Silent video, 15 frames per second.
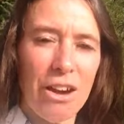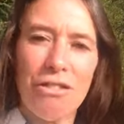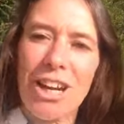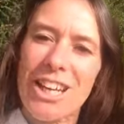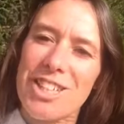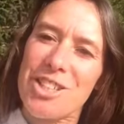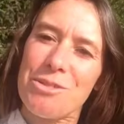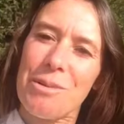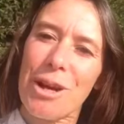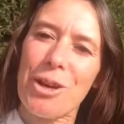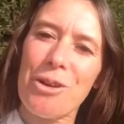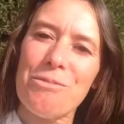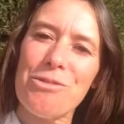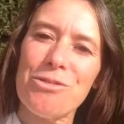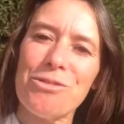Voilà, j'espère
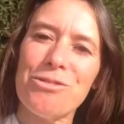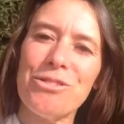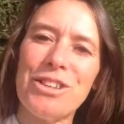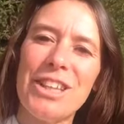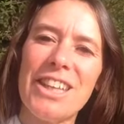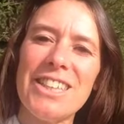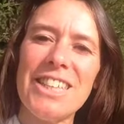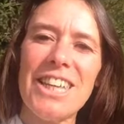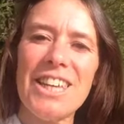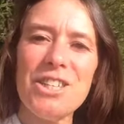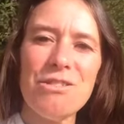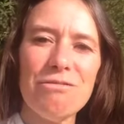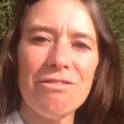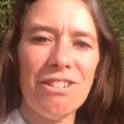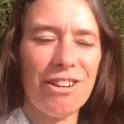que mon
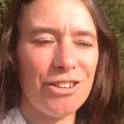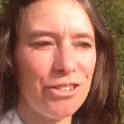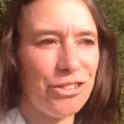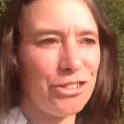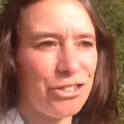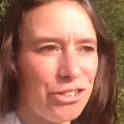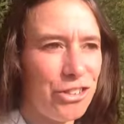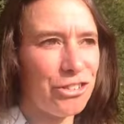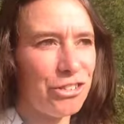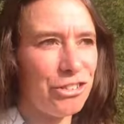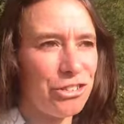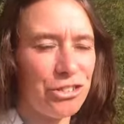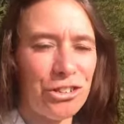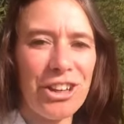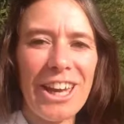indication euh, de ce
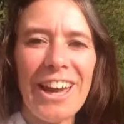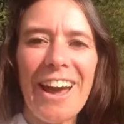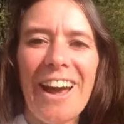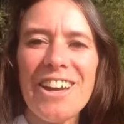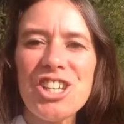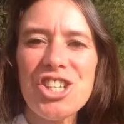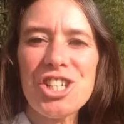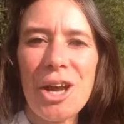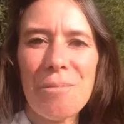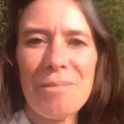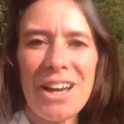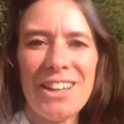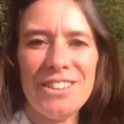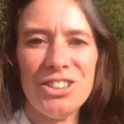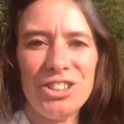qu'est ce qu'est un
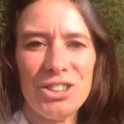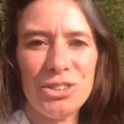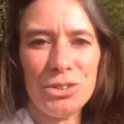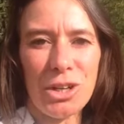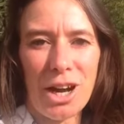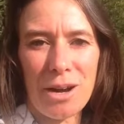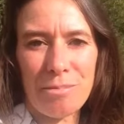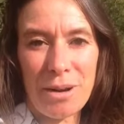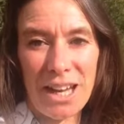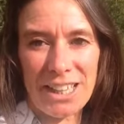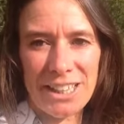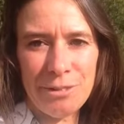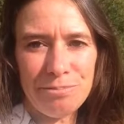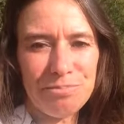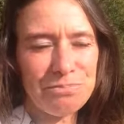chaman euh, t'aura
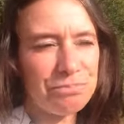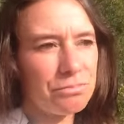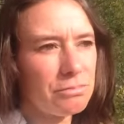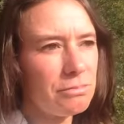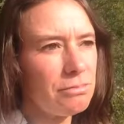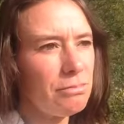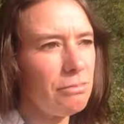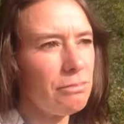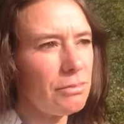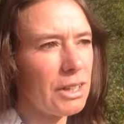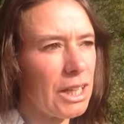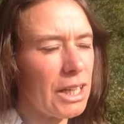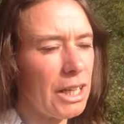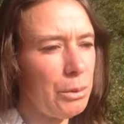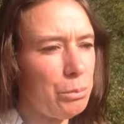parlé.
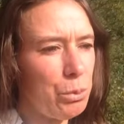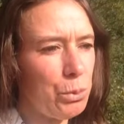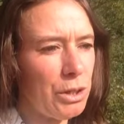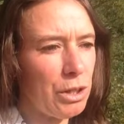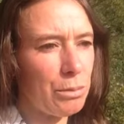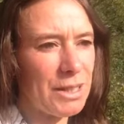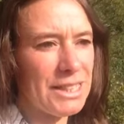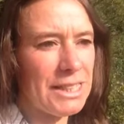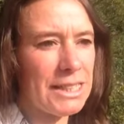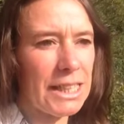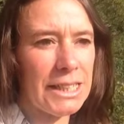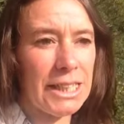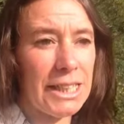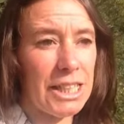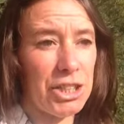Et puis, euh, bah, si tu
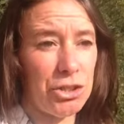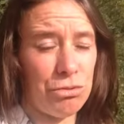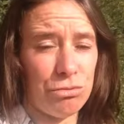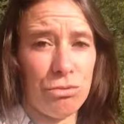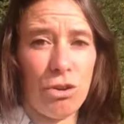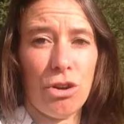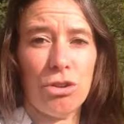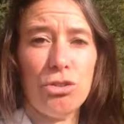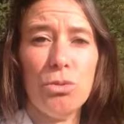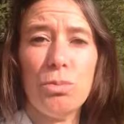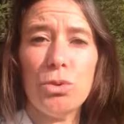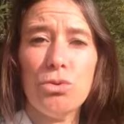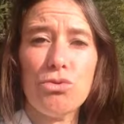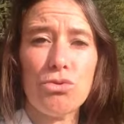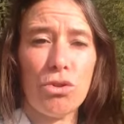as des questions, tu
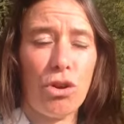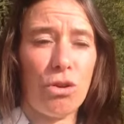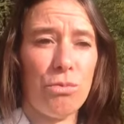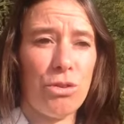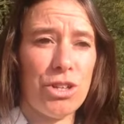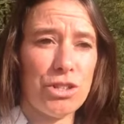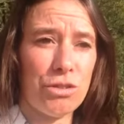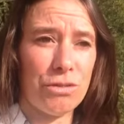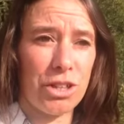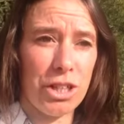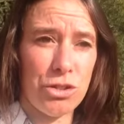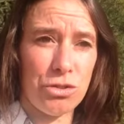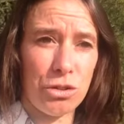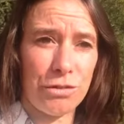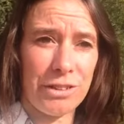peux toujours me les
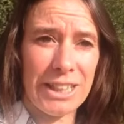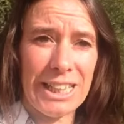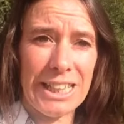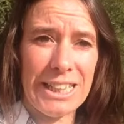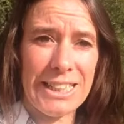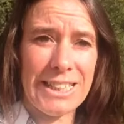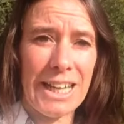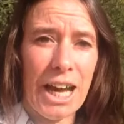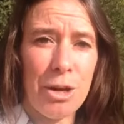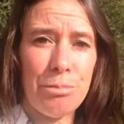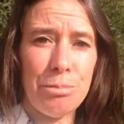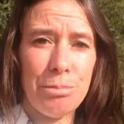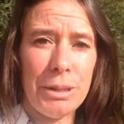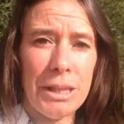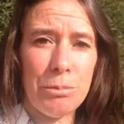envoyer sur
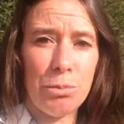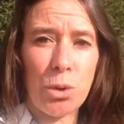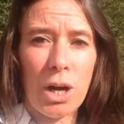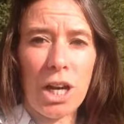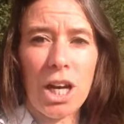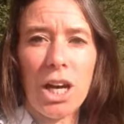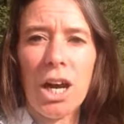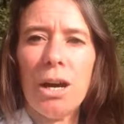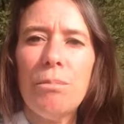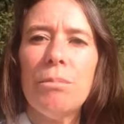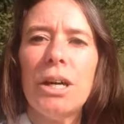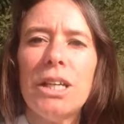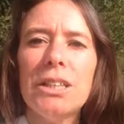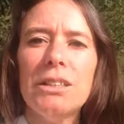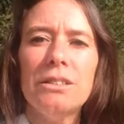
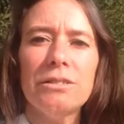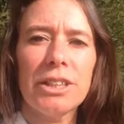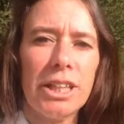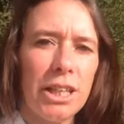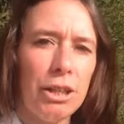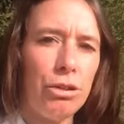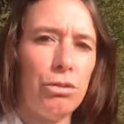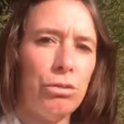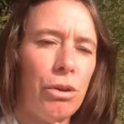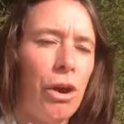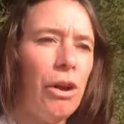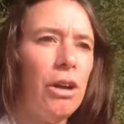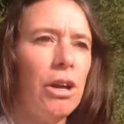frédérictherapie.com Frédéric QE.